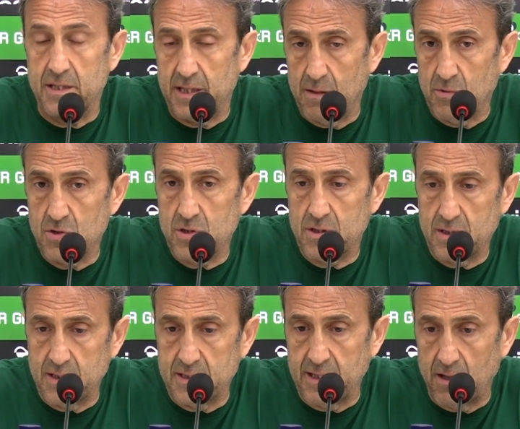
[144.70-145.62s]
tenemos
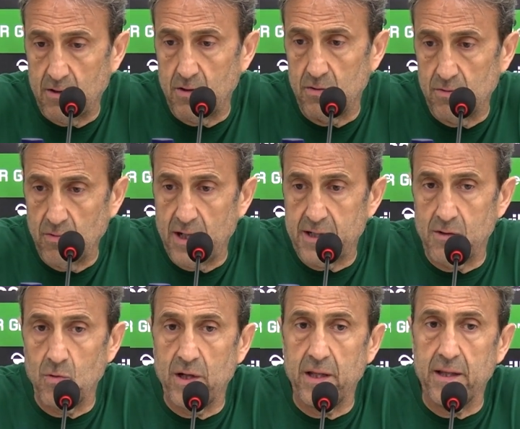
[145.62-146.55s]
que estar con una
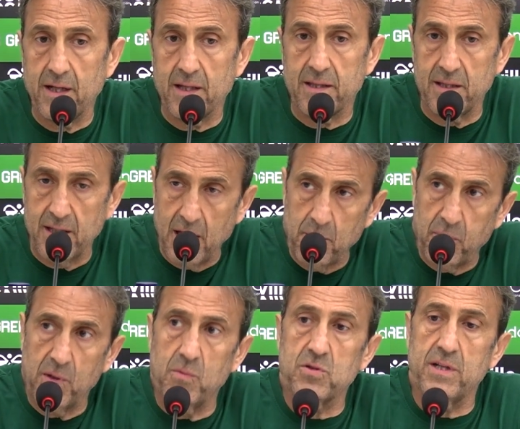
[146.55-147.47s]
regularidad y de ahí
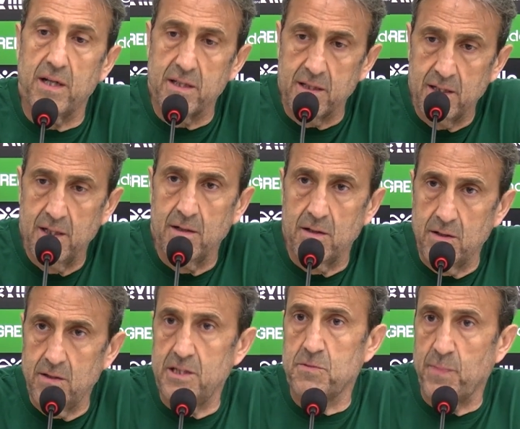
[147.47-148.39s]
podemos dar
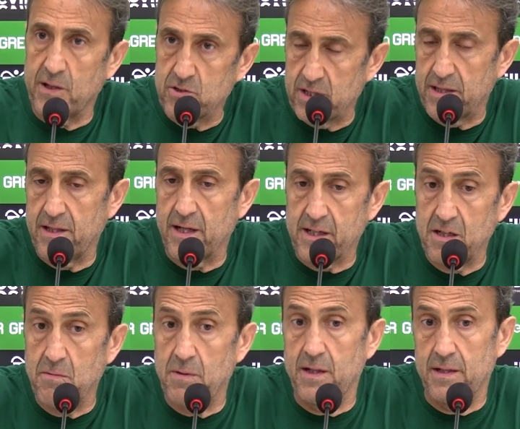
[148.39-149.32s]
disparos hacia
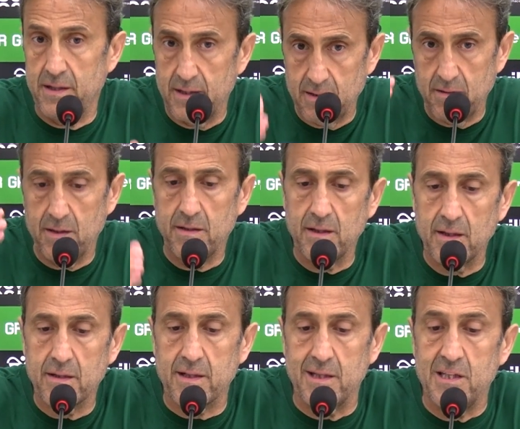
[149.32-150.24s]
arriba
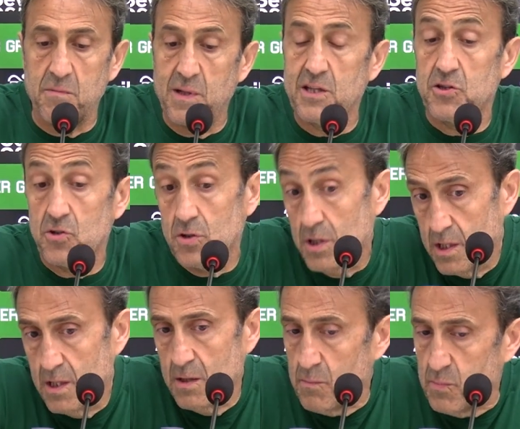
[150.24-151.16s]
de, rendimiento,
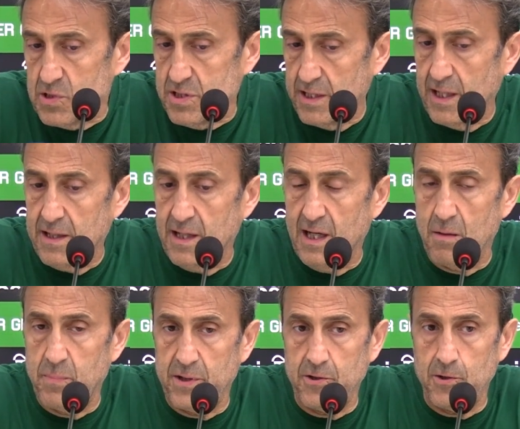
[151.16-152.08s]
pues sería
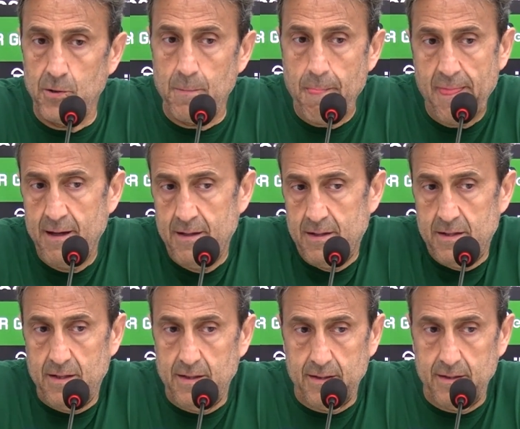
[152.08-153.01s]
ideal, pero...
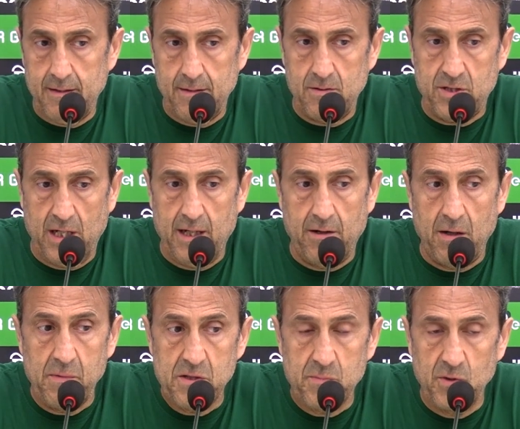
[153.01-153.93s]
Eh, o sea,
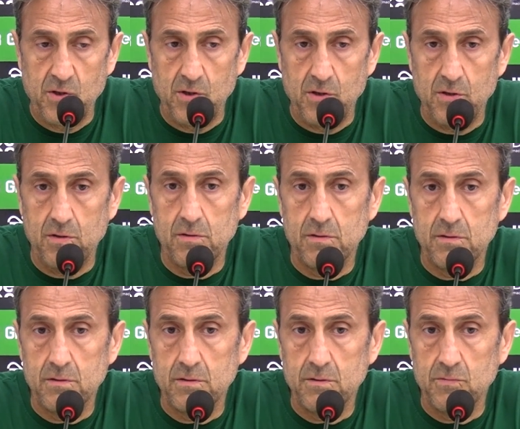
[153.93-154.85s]
ahora
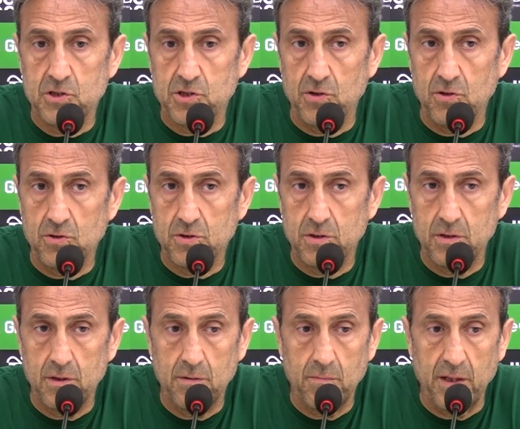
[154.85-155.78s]
mismo nuestros
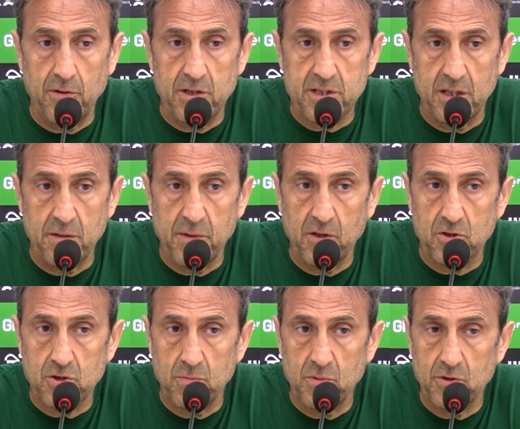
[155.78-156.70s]
mayores
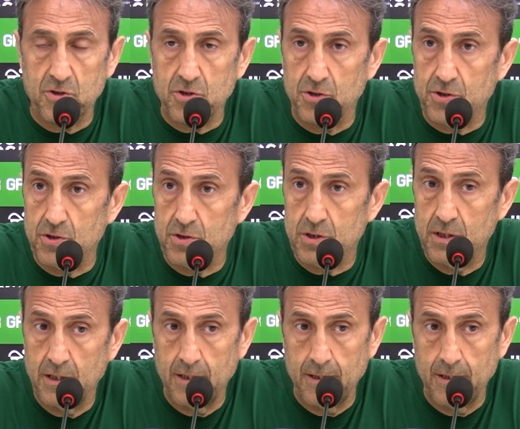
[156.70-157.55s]
enemigos somos nosotros